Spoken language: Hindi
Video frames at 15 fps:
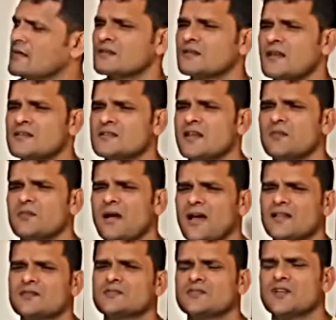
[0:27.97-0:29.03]
दस साल
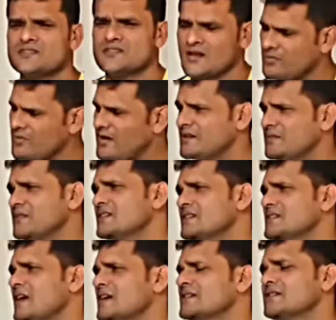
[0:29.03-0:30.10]
बाद दस साल पहले मेरे
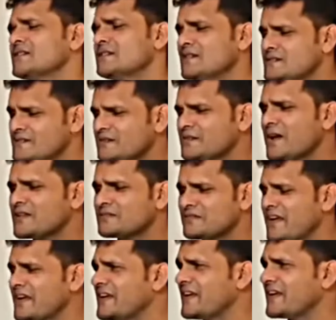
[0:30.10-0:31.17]
से आए थे दस साल बाद
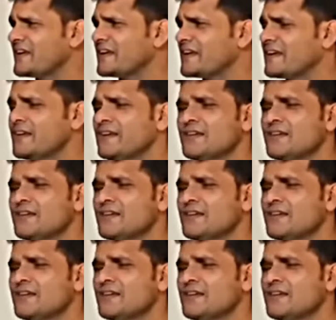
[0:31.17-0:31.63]
मैं आया